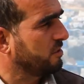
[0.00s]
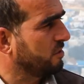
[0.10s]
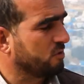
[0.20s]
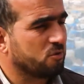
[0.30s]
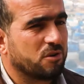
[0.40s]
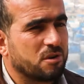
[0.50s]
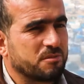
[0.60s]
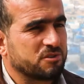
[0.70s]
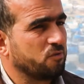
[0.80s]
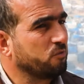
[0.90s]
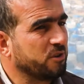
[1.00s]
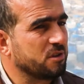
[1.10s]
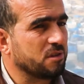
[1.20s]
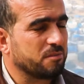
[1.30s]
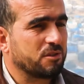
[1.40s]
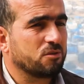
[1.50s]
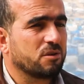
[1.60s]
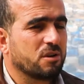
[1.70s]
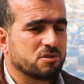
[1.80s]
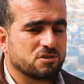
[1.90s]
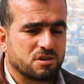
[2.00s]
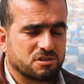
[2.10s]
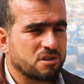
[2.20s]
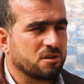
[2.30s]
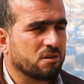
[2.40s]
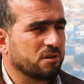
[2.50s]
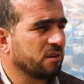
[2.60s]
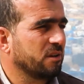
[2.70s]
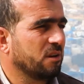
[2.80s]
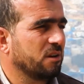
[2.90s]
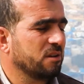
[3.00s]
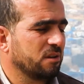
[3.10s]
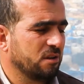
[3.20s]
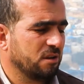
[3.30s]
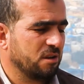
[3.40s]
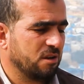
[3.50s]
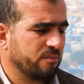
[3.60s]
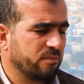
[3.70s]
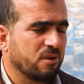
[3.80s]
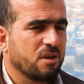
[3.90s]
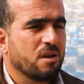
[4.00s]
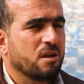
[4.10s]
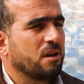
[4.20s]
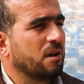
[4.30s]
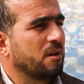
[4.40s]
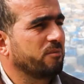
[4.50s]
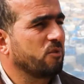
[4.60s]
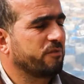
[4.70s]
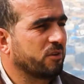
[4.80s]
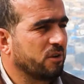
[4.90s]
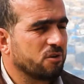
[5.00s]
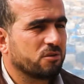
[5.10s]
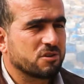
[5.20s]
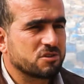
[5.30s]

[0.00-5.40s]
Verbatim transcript: بدهم يروحوا المشفى بعيدي بدهم اجار سياره يعني حاليا انا عم بوفر عليهم